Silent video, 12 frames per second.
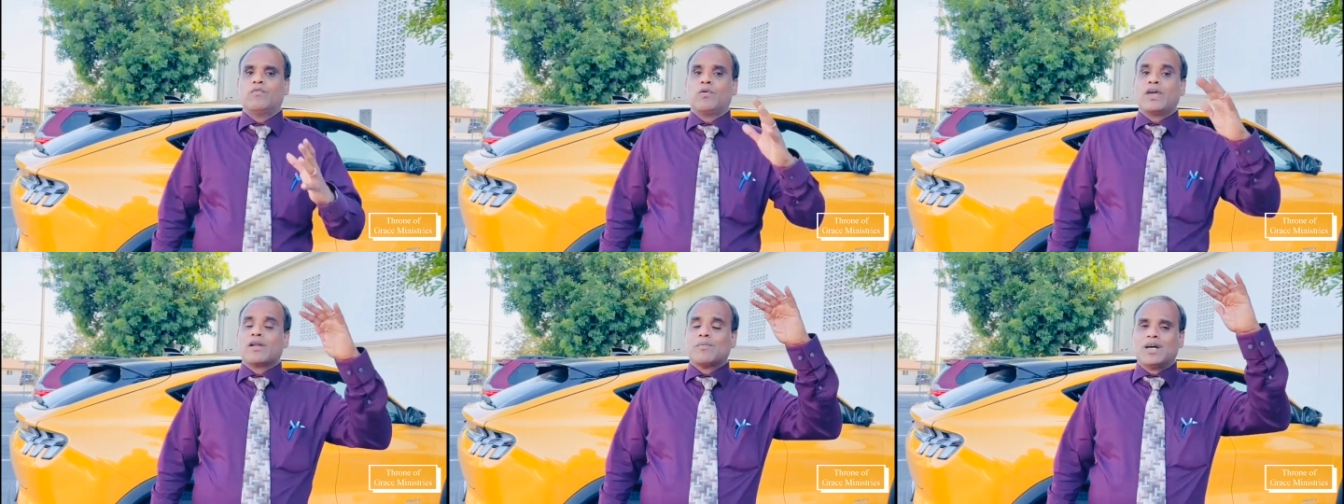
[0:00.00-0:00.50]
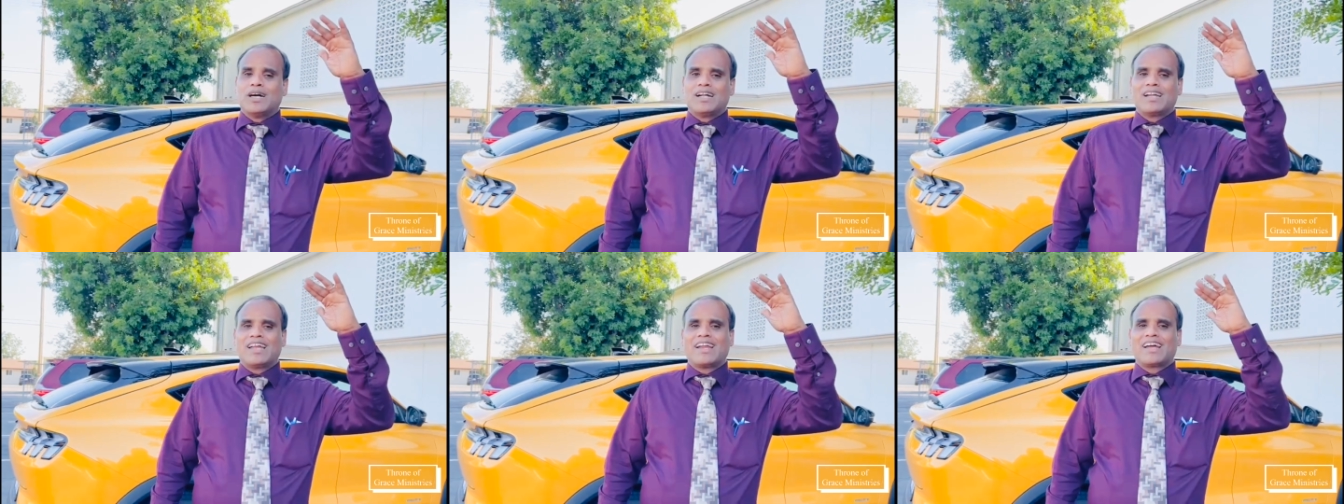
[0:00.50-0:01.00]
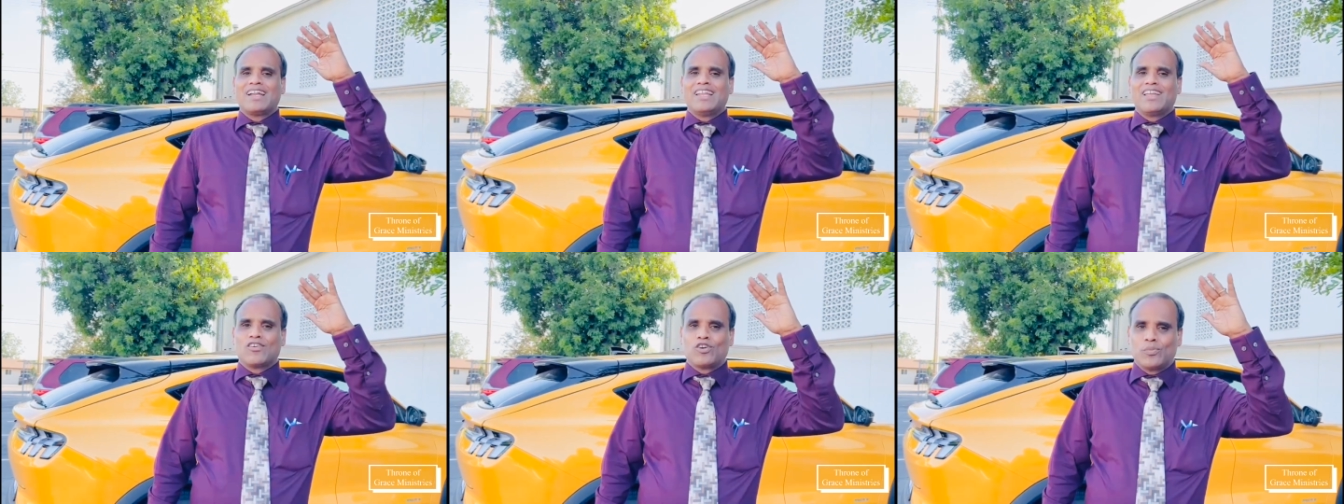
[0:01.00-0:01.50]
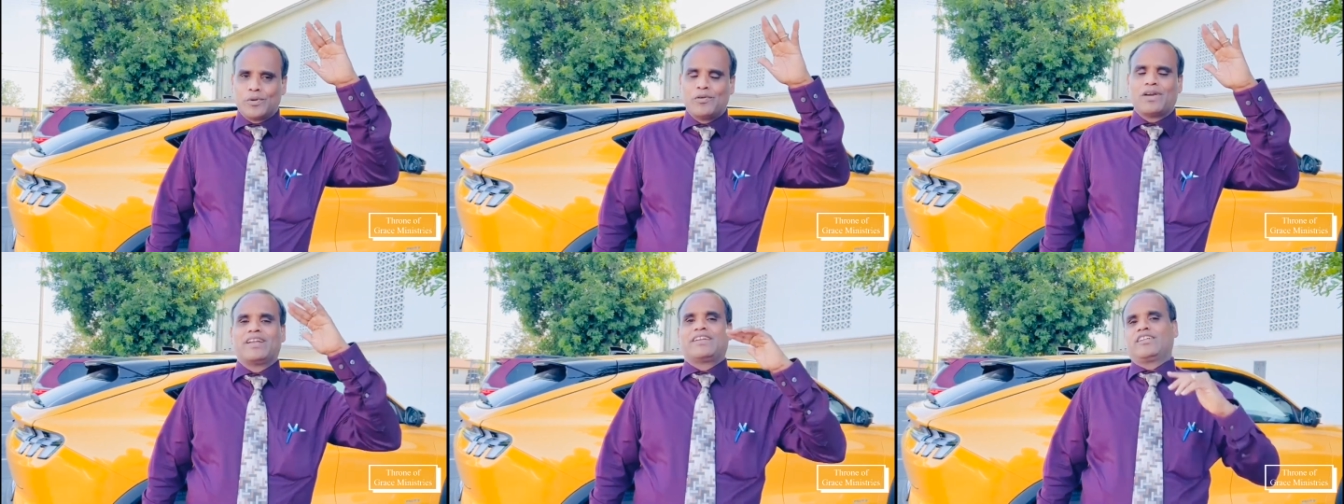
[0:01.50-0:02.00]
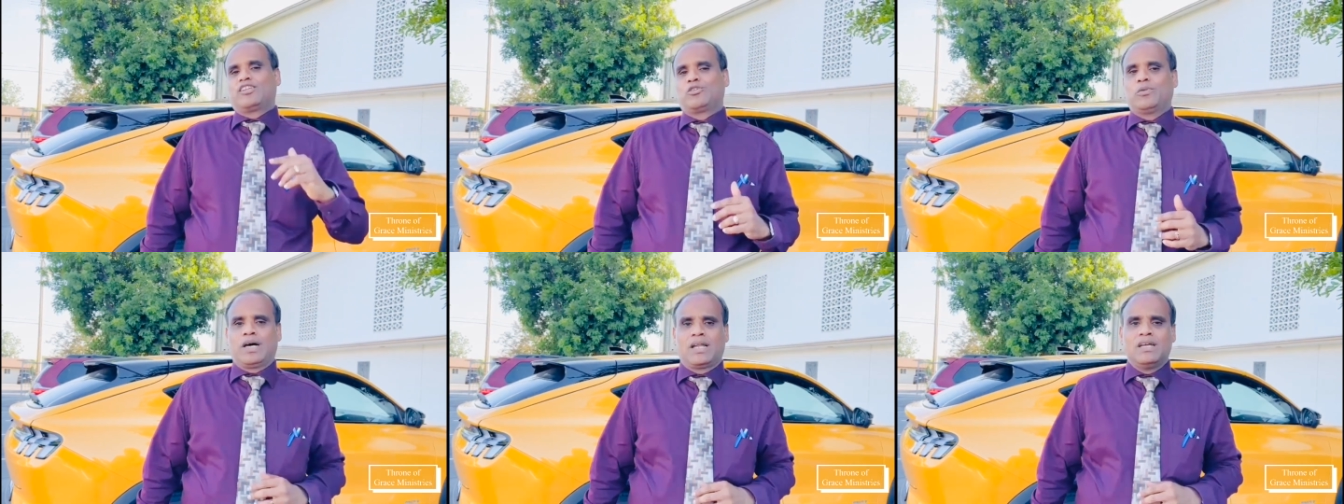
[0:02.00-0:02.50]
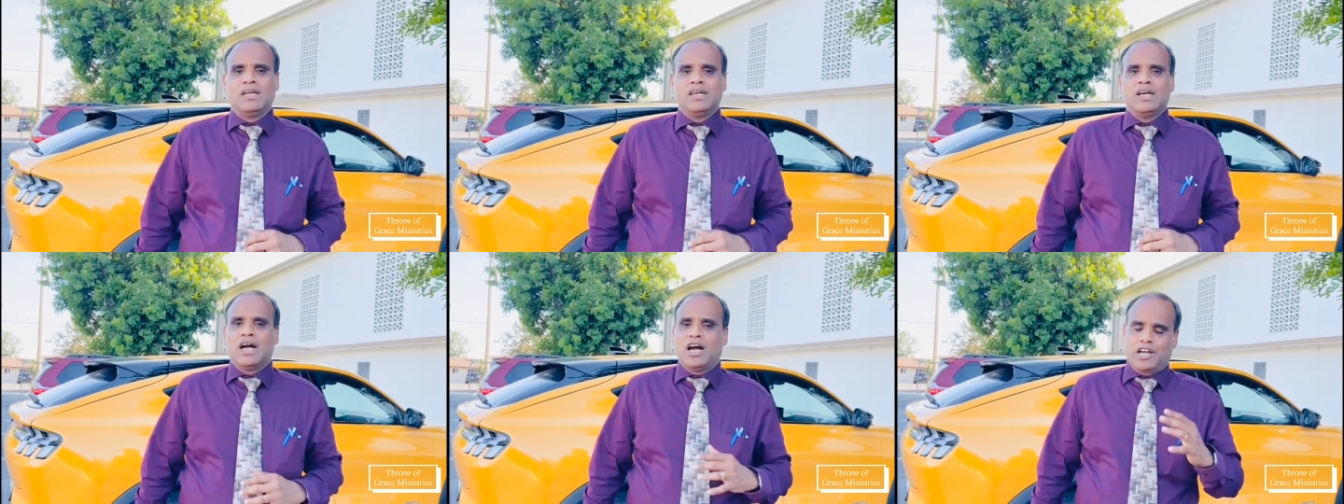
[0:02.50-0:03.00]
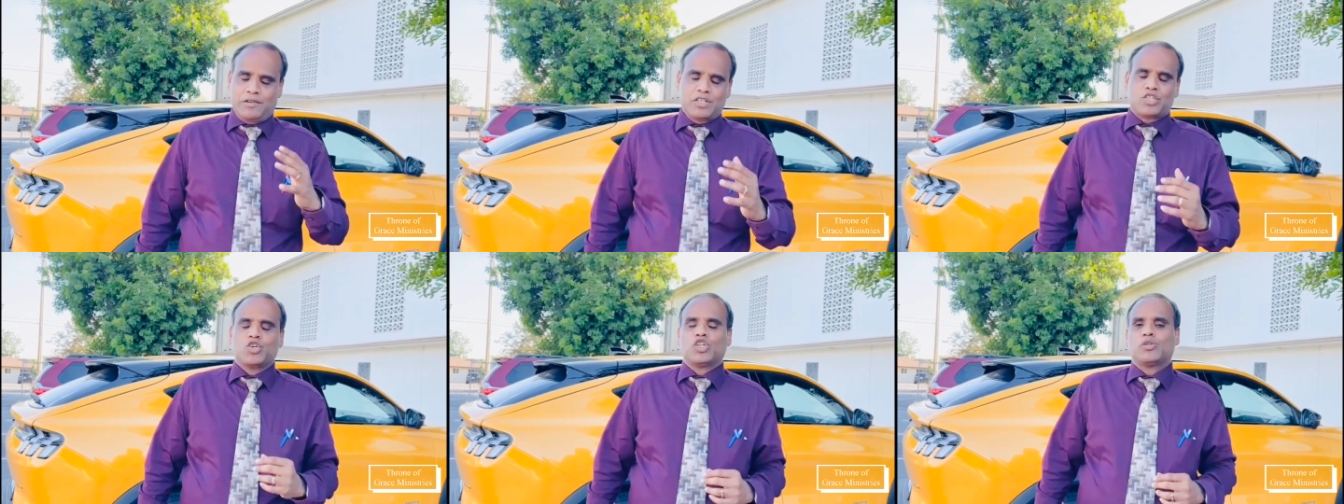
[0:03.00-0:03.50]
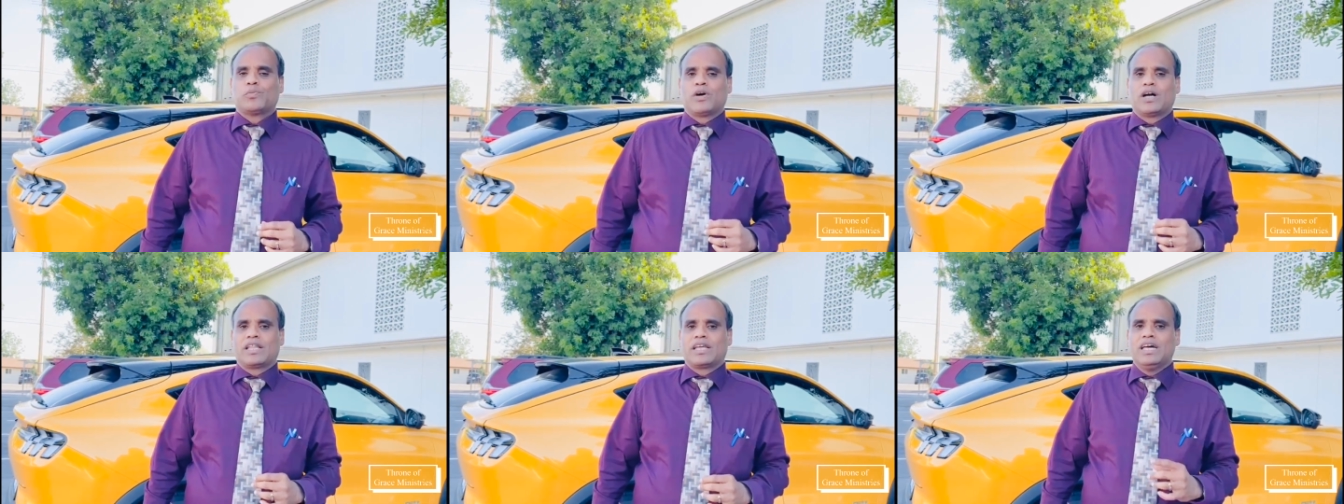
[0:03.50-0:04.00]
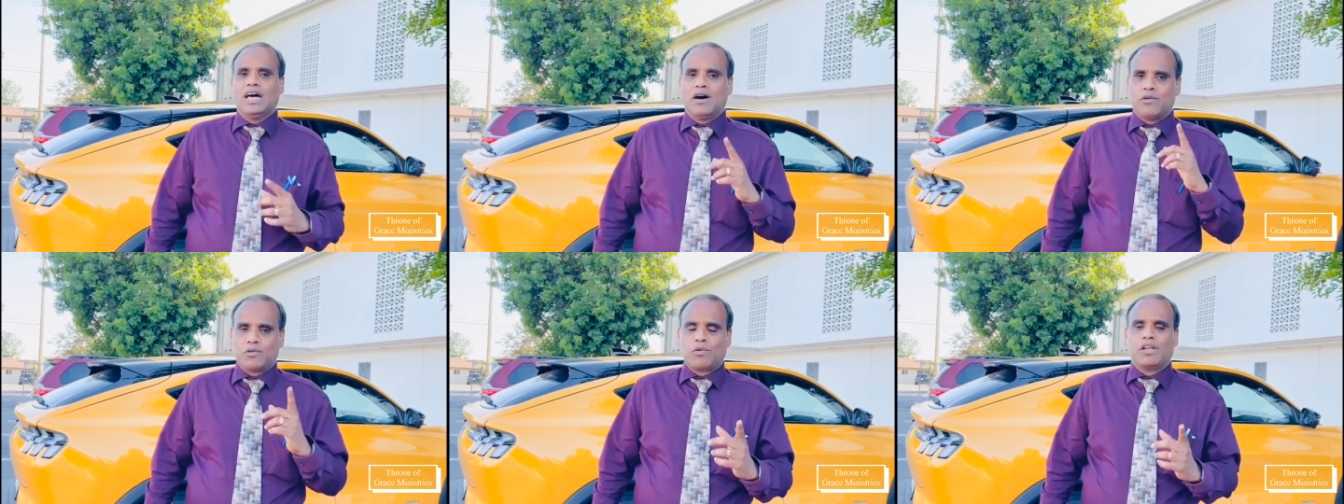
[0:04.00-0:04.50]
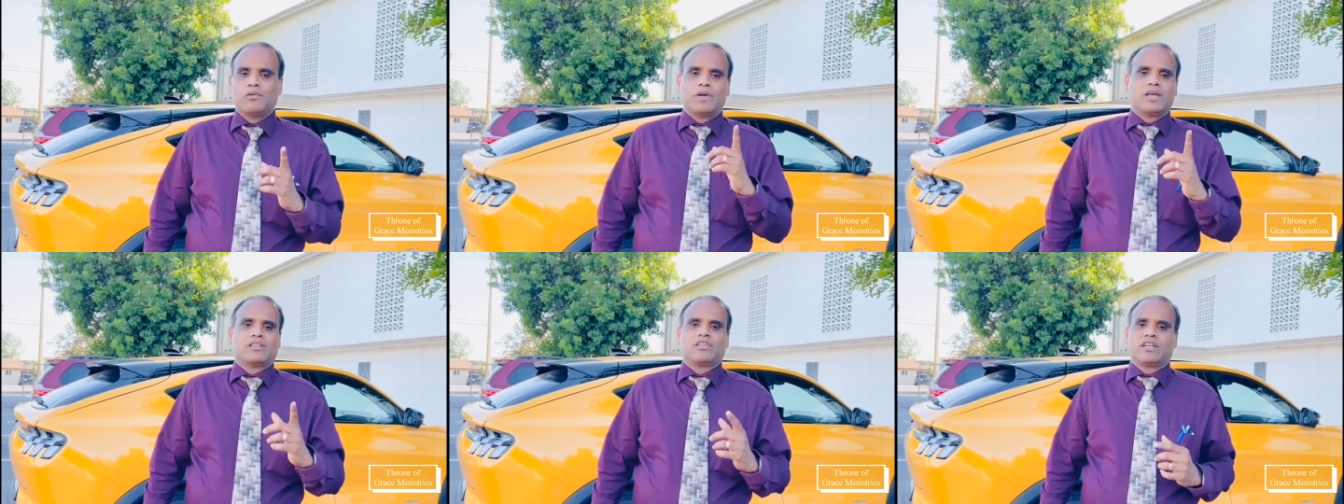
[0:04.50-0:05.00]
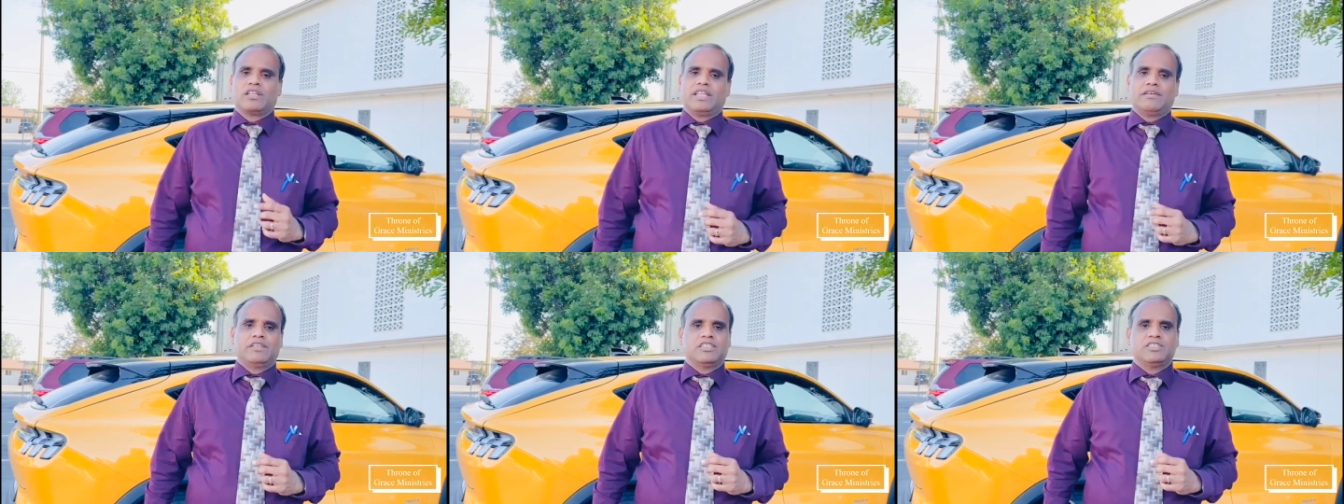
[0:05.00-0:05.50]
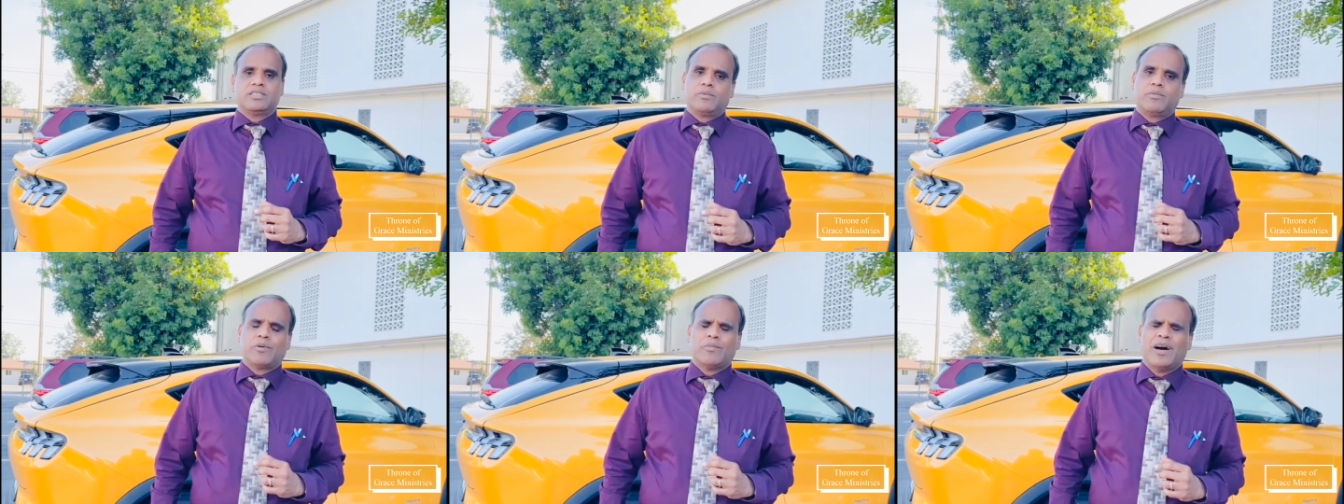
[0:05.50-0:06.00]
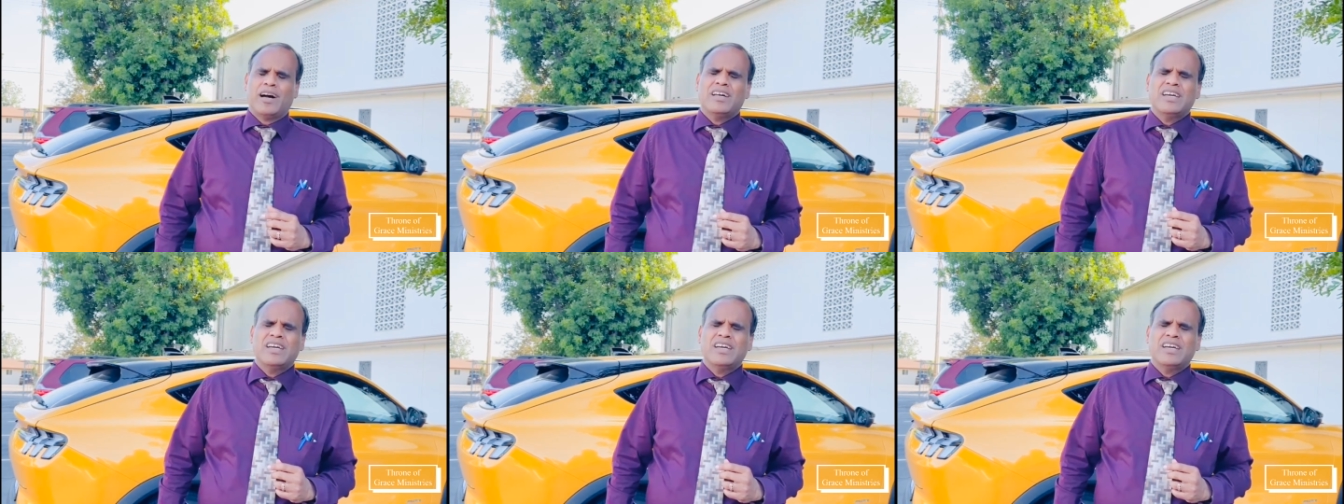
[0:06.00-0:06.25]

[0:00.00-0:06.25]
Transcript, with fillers: உயரமான இடங்களிலே கொண்டு போய் உங்களை நிறுத்துவார் ஆகவே சோர்ந்து போகாதீங்க அவர் உங்களை உயர்த்துகிற தேவன் ஜெபிப்போமா